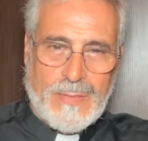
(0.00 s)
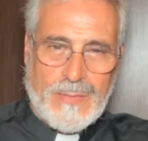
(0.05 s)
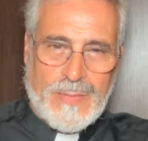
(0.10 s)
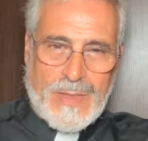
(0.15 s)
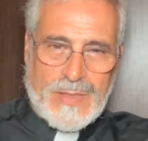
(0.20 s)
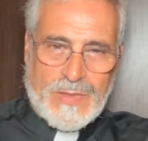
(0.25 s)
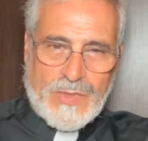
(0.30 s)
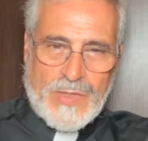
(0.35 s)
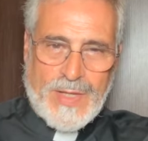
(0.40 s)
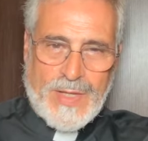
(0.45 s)

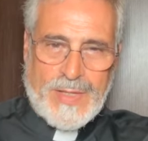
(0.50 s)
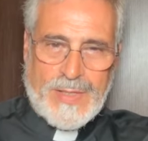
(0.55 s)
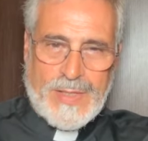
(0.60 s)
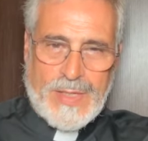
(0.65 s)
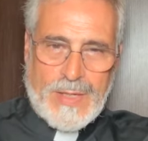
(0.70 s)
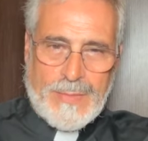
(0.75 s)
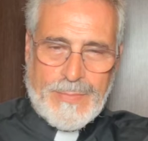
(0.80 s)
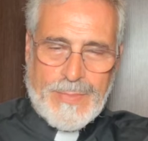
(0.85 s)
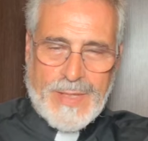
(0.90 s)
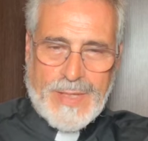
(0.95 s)
mangiare
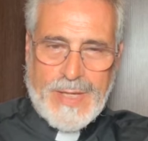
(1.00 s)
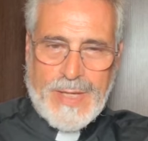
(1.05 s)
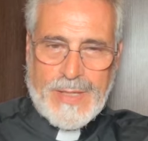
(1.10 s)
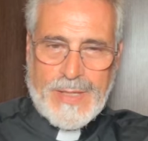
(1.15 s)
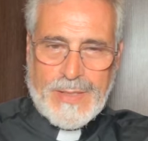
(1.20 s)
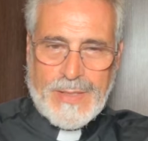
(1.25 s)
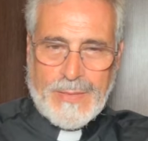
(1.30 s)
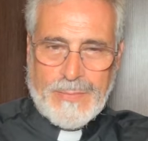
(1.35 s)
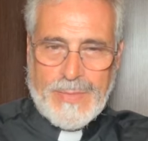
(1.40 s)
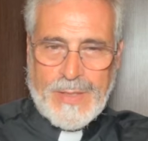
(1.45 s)
la mia
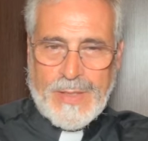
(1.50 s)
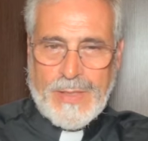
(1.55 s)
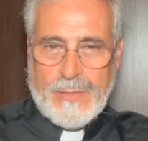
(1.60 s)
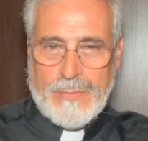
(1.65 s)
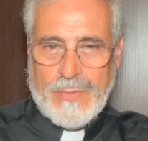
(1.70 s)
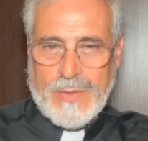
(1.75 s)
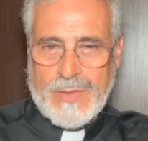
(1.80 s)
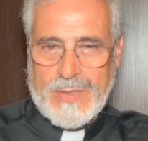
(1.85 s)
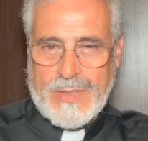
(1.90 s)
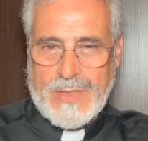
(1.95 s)
carne e bere il
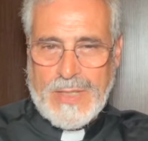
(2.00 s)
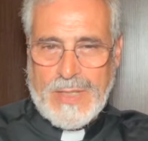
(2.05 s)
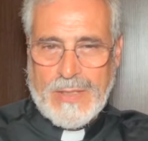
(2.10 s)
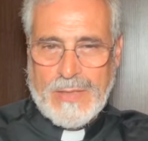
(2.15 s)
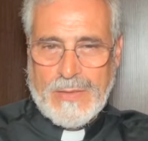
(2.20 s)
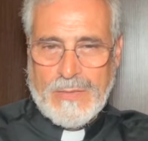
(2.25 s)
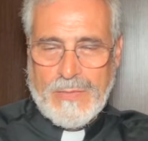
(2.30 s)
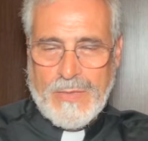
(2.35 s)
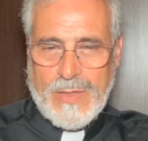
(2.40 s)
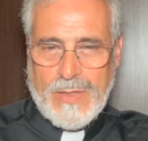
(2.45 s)
mio
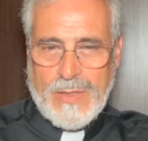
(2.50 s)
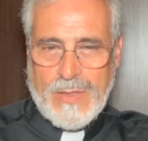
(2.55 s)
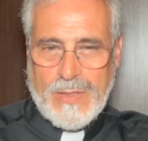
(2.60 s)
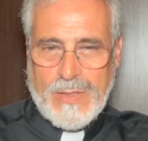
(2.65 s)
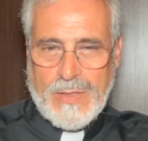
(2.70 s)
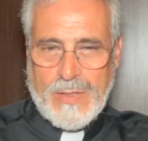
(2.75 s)
sangue,